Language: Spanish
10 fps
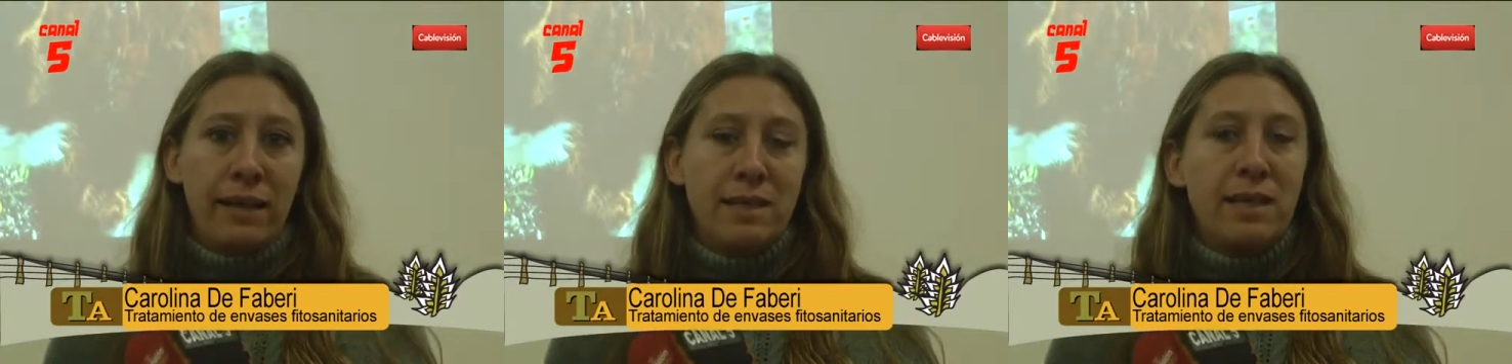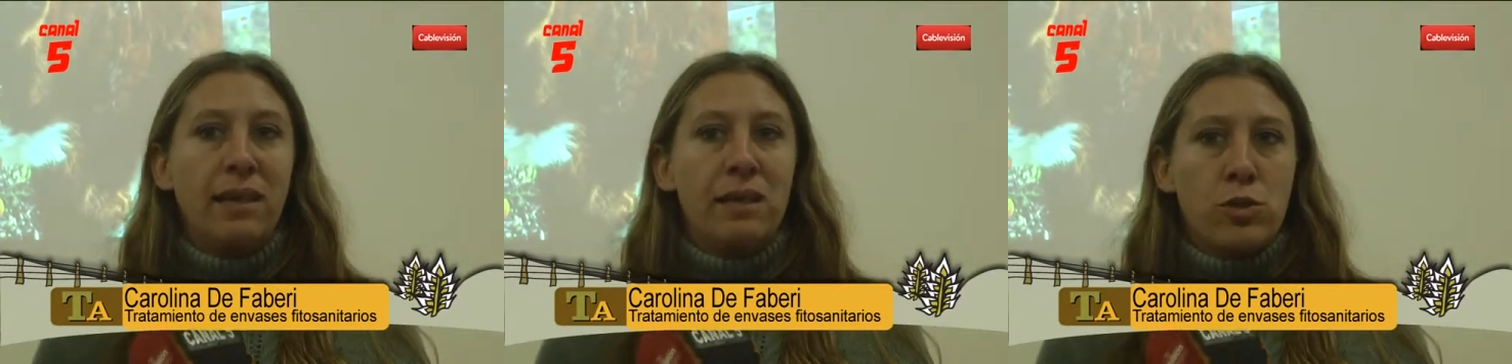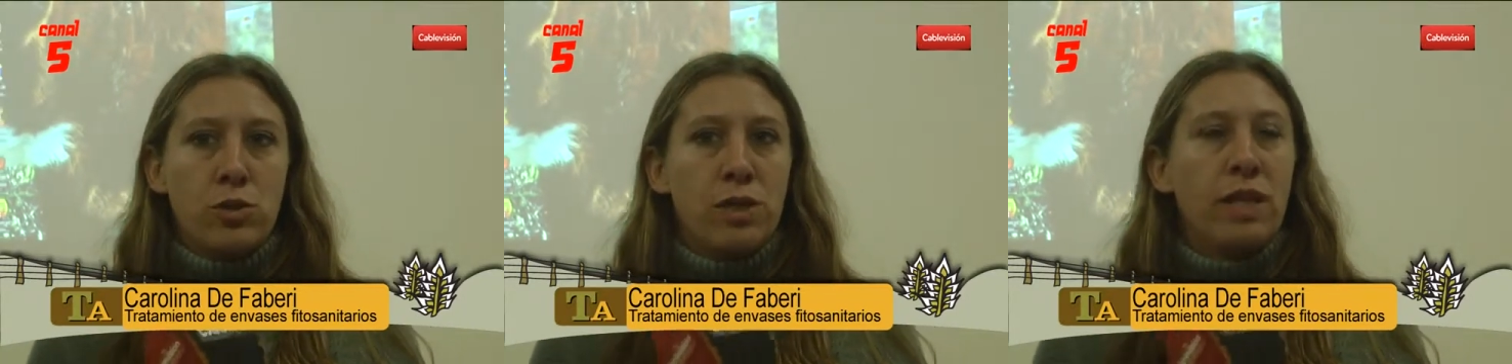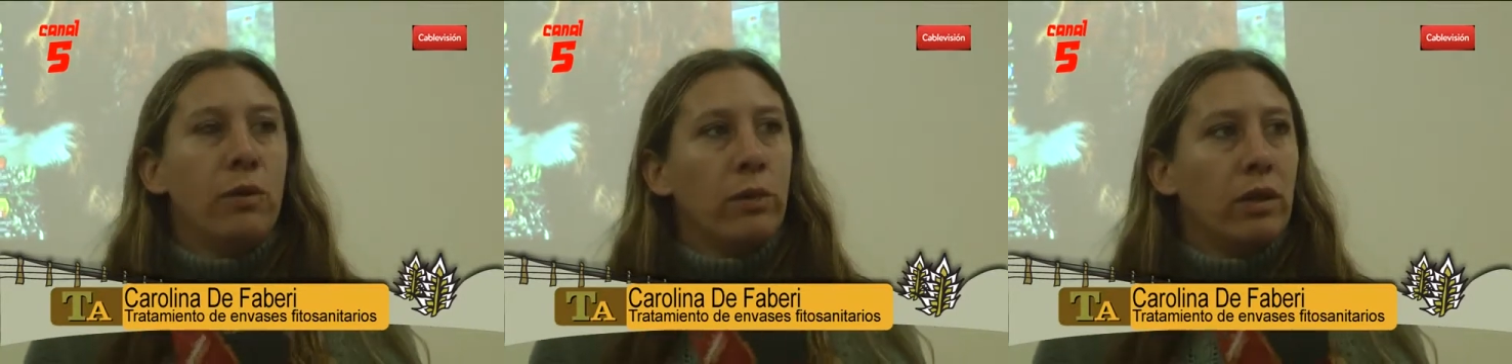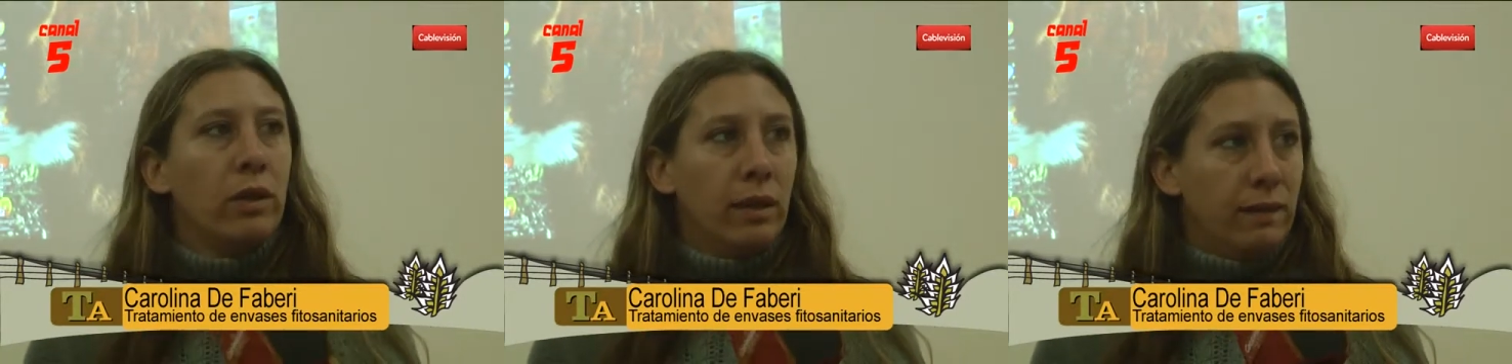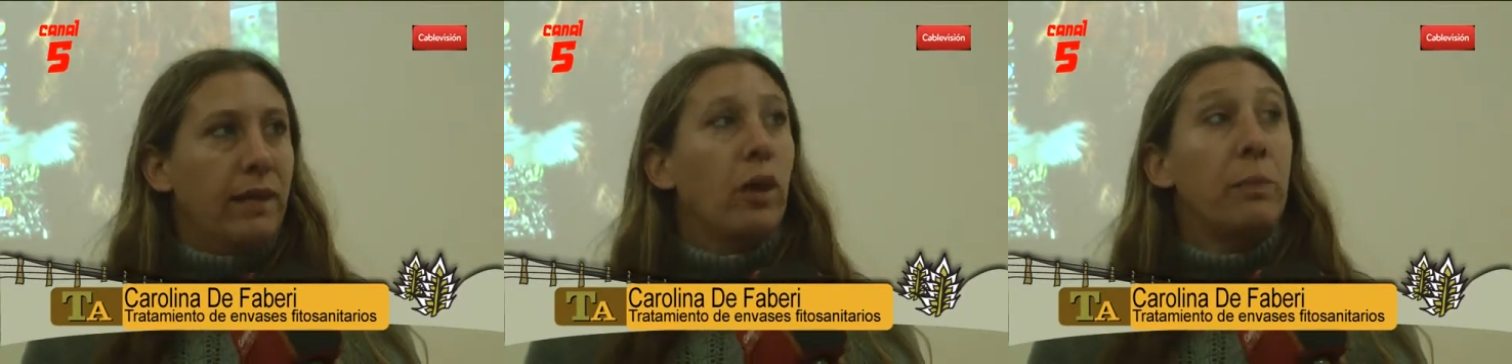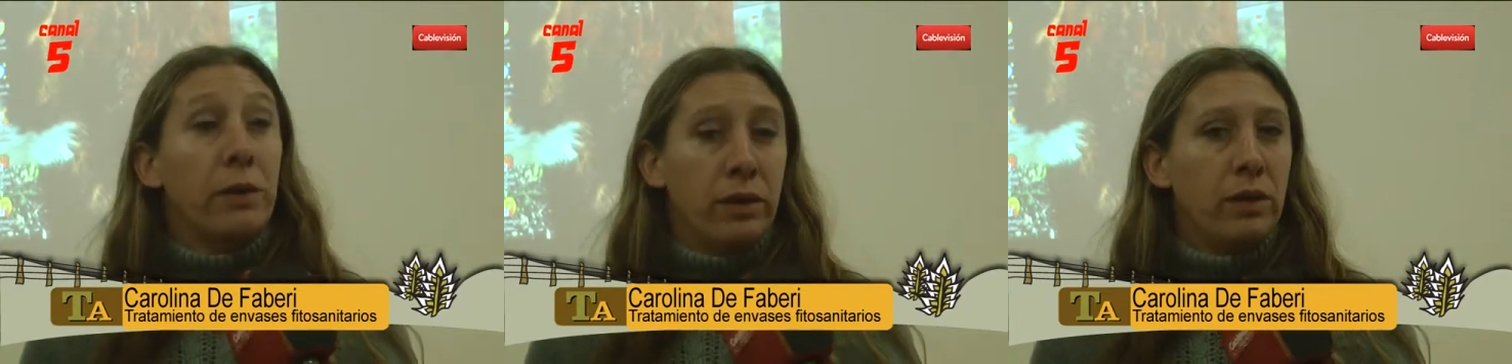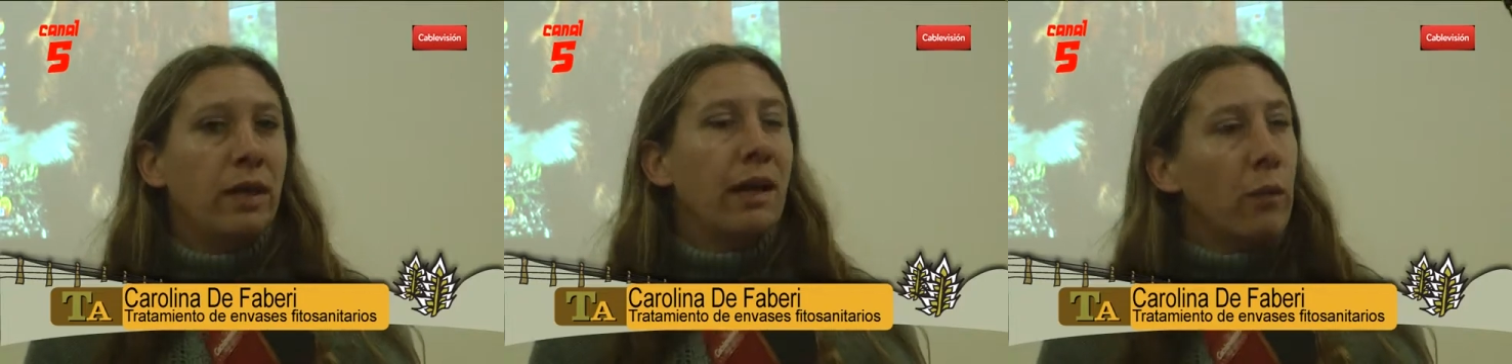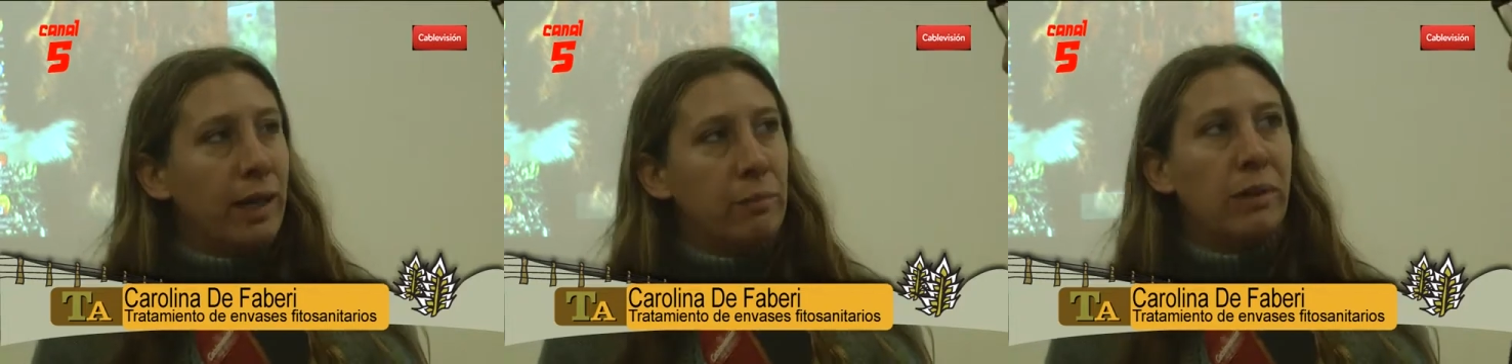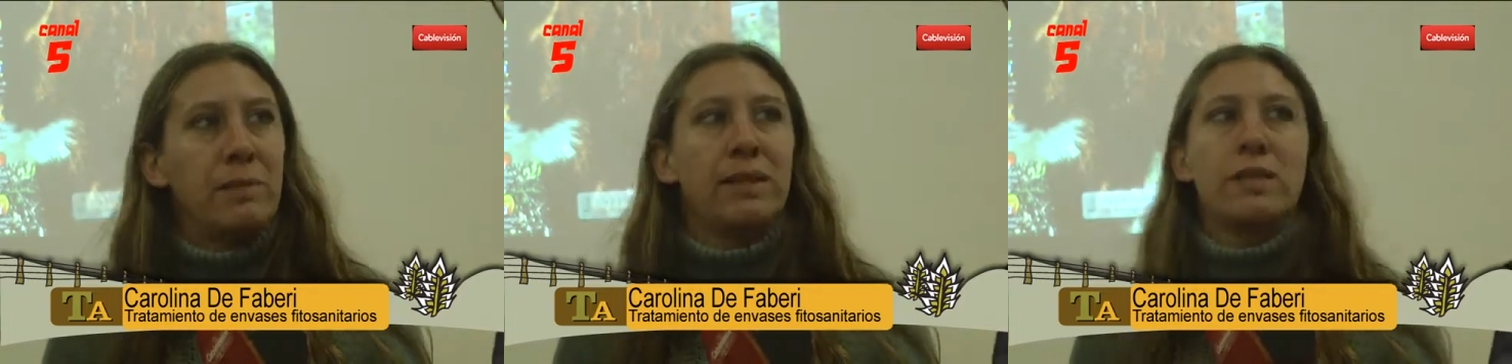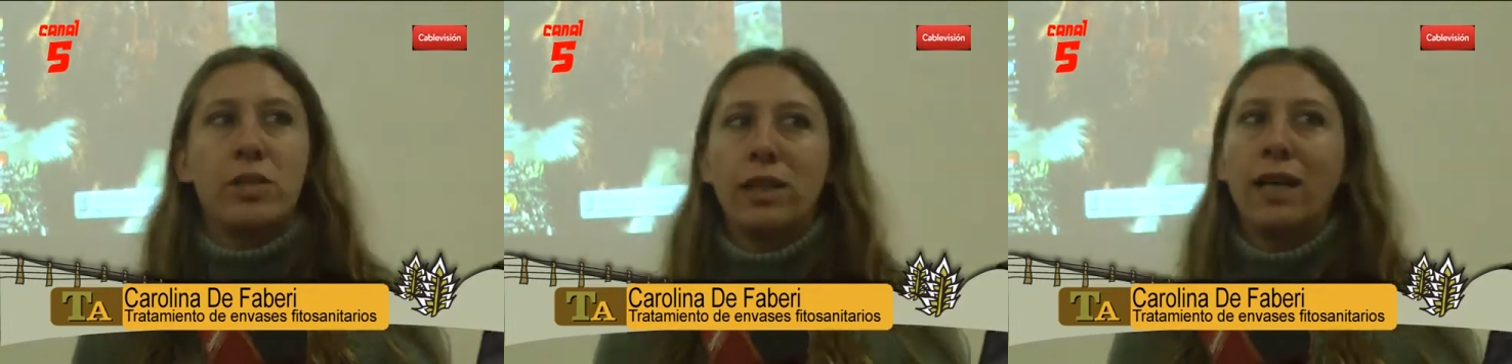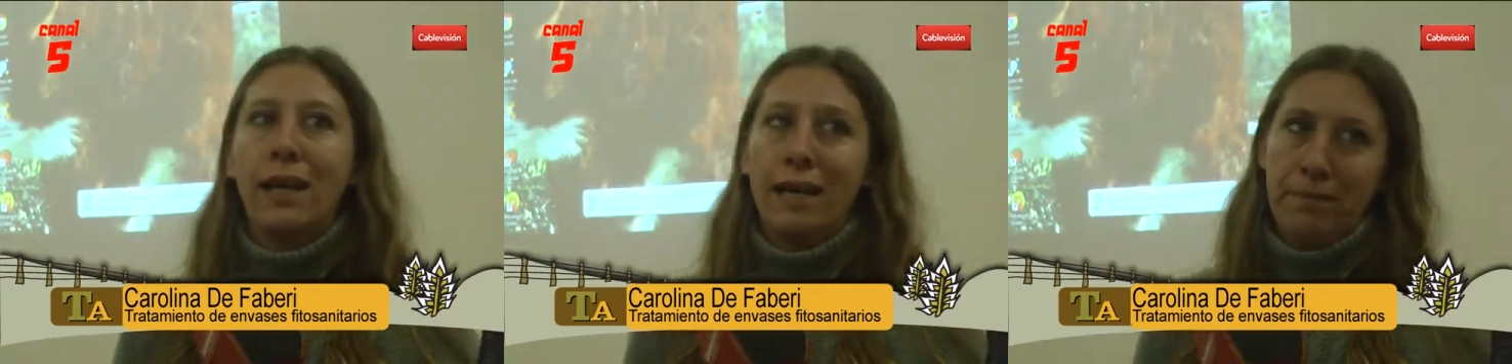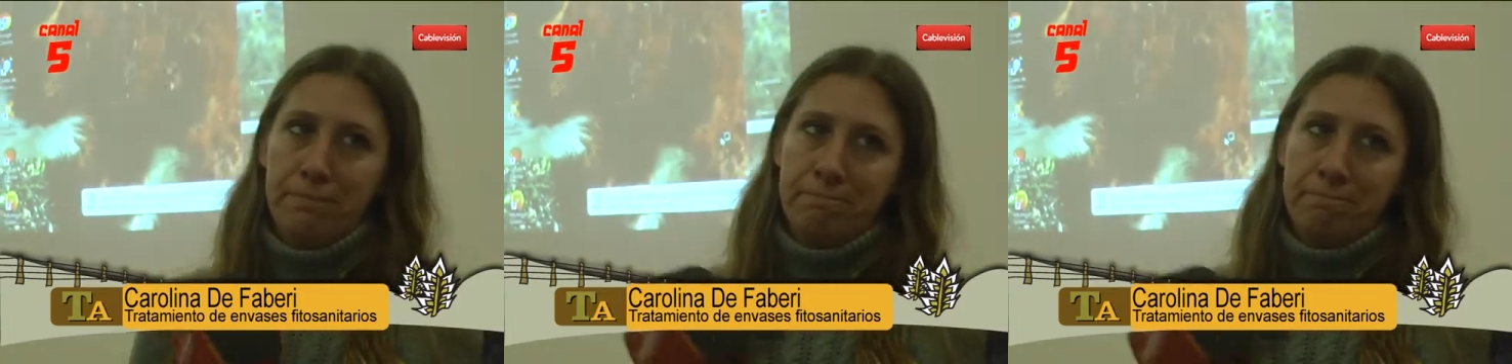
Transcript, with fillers: que Saladillo sea uno de, los pioneros en la buena implementación de la ley.